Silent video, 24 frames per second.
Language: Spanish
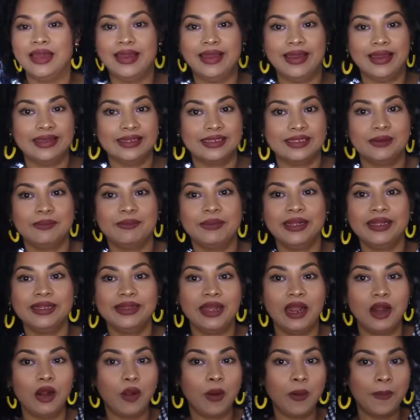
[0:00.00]
este
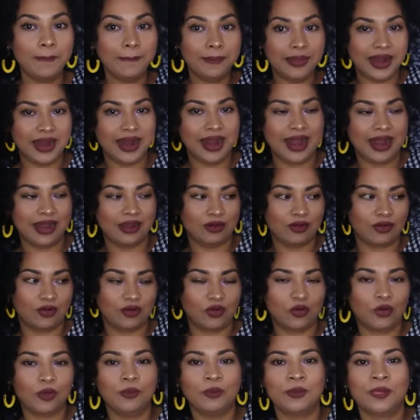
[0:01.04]
pantalón
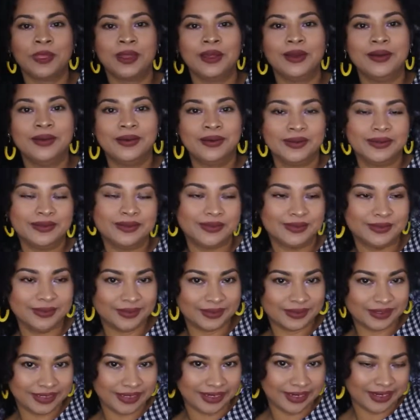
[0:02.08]
blanco.
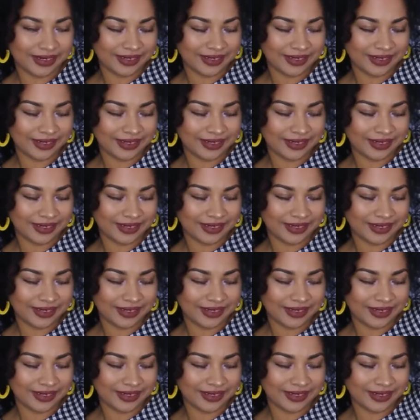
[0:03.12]
Ok.